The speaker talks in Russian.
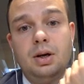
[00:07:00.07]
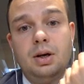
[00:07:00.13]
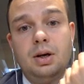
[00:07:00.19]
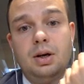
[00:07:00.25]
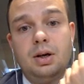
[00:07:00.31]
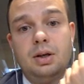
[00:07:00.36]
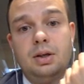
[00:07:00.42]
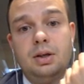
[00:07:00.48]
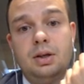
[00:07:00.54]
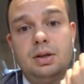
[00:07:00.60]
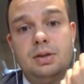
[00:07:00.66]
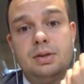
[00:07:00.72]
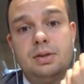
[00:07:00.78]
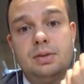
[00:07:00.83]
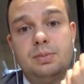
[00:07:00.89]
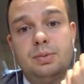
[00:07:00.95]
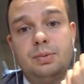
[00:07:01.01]
А,
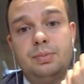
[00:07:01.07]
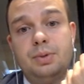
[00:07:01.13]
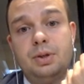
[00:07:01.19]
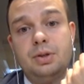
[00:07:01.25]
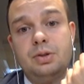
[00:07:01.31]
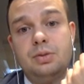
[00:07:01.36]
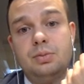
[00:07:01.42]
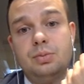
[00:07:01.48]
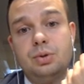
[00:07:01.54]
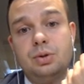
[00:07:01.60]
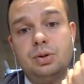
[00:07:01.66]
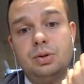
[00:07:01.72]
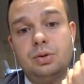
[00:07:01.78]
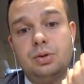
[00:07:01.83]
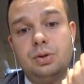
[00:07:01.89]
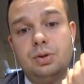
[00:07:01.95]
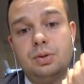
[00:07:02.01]
Яс по-прежнему
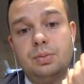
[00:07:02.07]
остается